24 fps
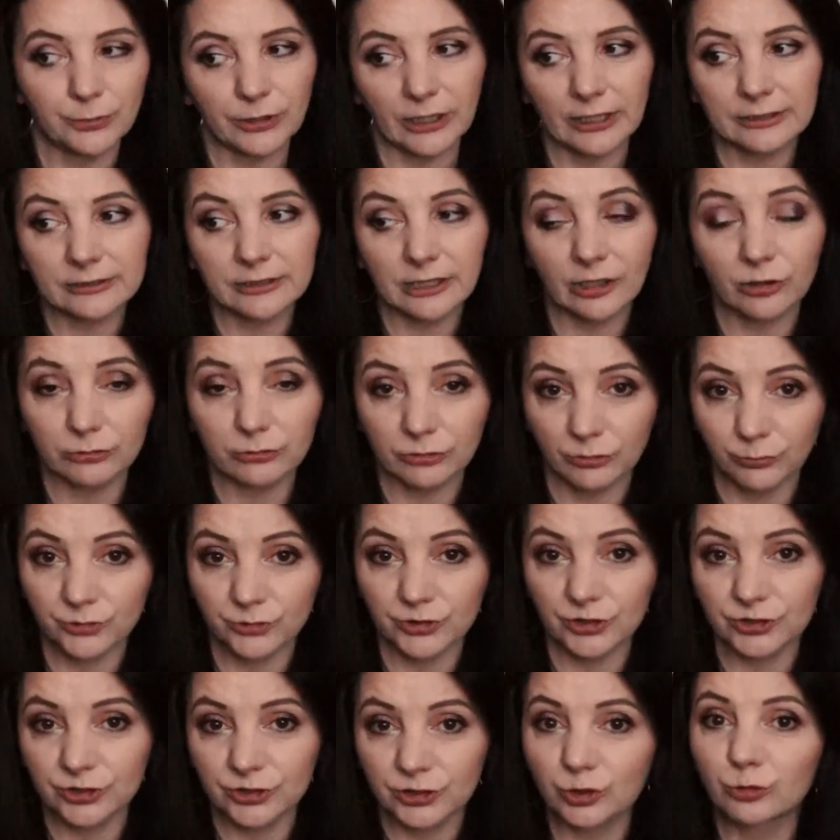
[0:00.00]
pianka, którą
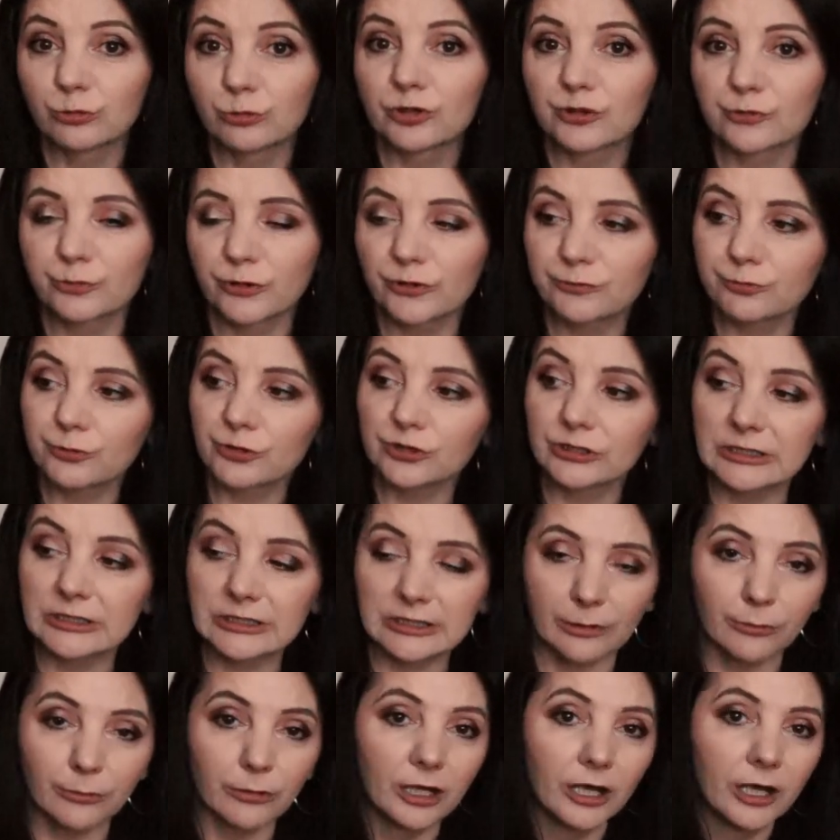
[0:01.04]
możecie się umyć pod
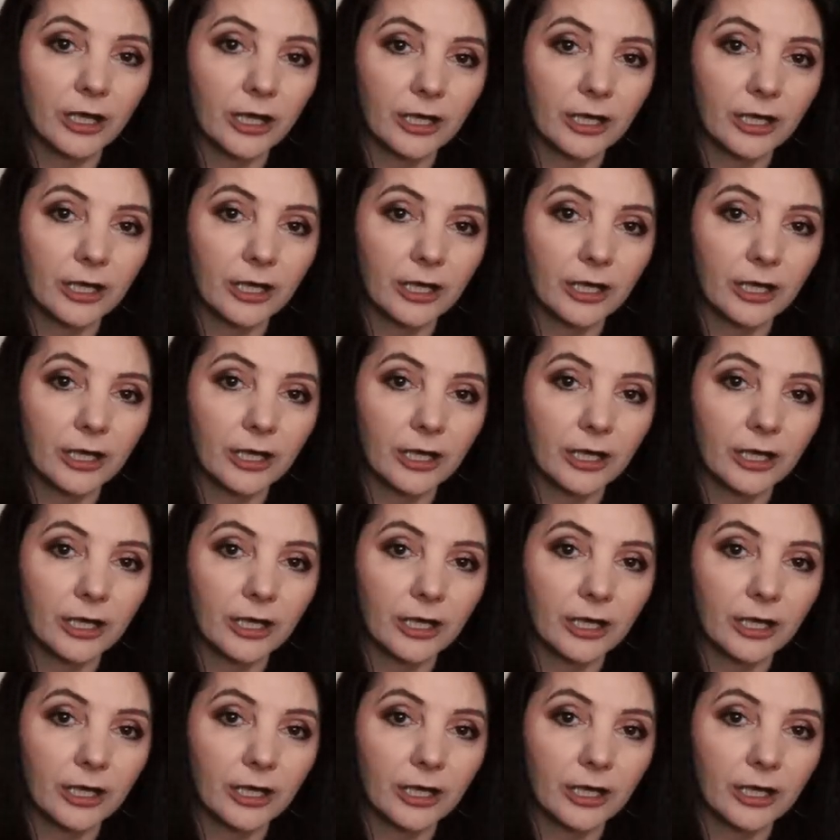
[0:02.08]
prysznicem.